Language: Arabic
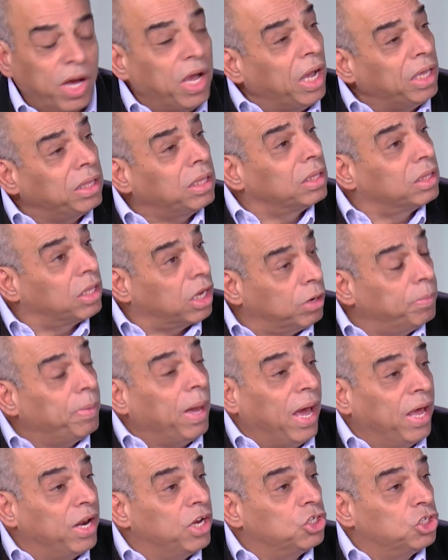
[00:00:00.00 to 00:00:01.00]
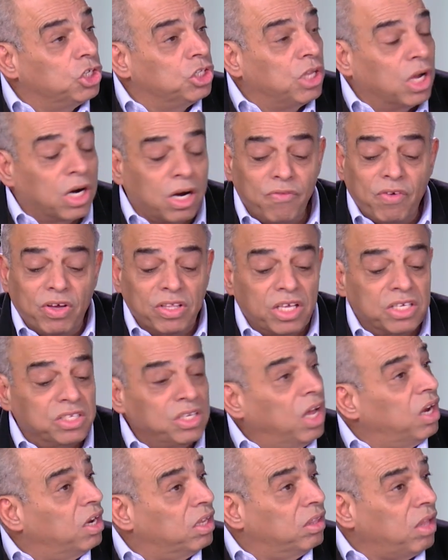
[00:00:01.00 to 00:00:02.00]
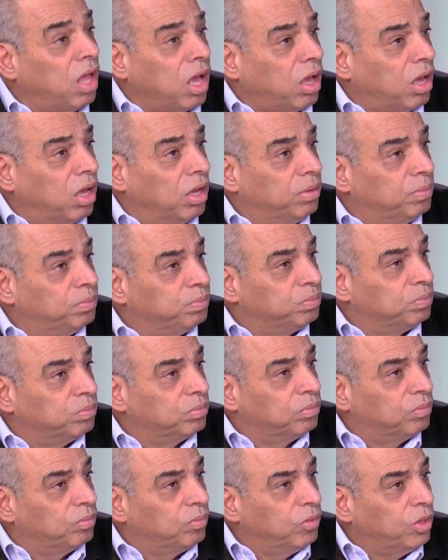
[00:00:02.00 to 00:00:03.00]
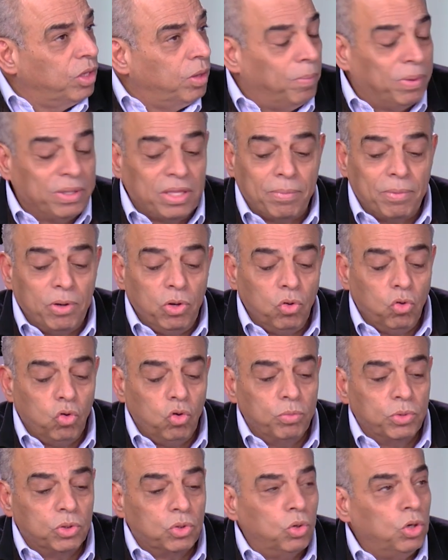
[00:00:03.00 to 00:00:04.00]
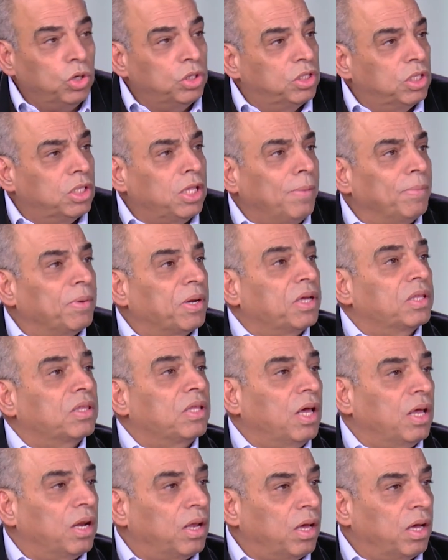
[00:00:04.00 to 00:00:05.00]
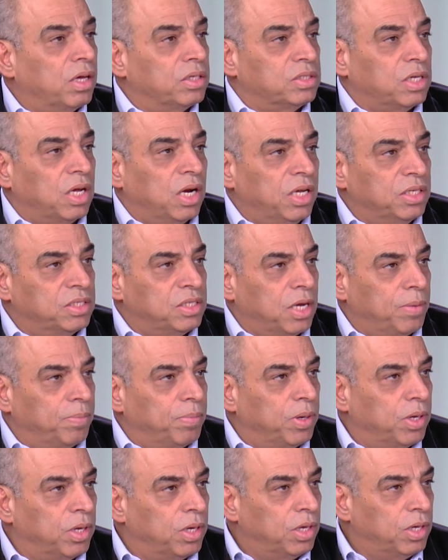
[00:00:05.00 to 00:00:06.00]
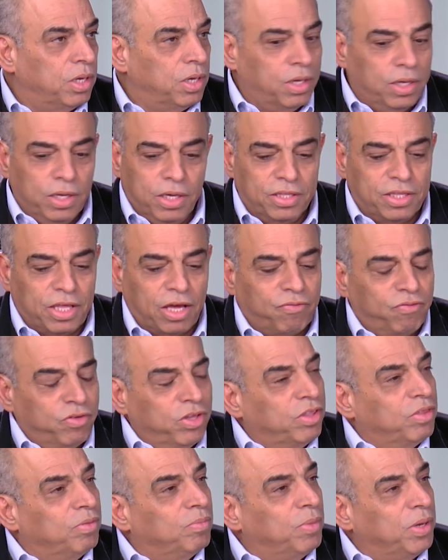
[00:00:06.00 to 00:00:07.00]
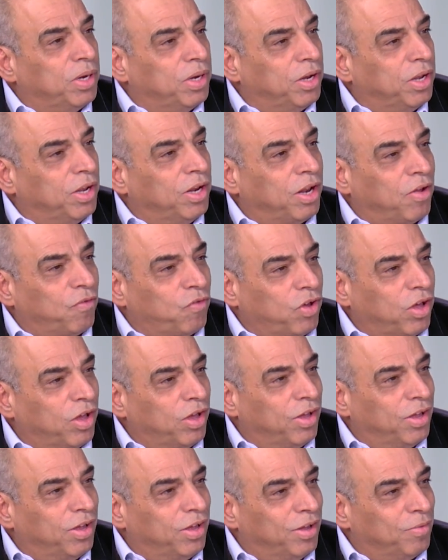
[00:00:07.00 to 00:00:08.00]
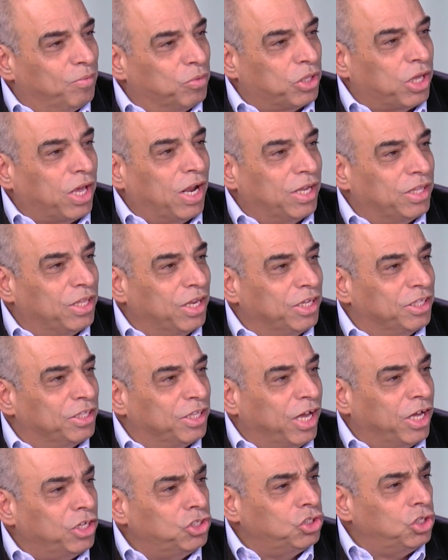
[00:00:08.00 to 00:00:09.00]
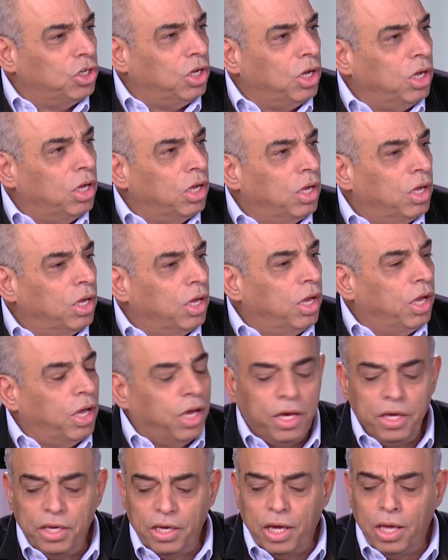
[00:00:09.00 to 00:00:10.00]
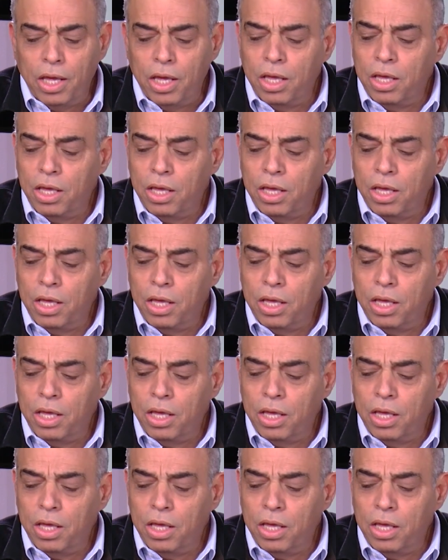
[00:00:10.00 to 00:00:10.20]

أيضا ضريبة عالية جدا رفعت أسعار الطاقة بدل ما الحكومة تروح تدعم القطاع الخاص على حساب التخفيض من مدخلات الإنتاج أه. هي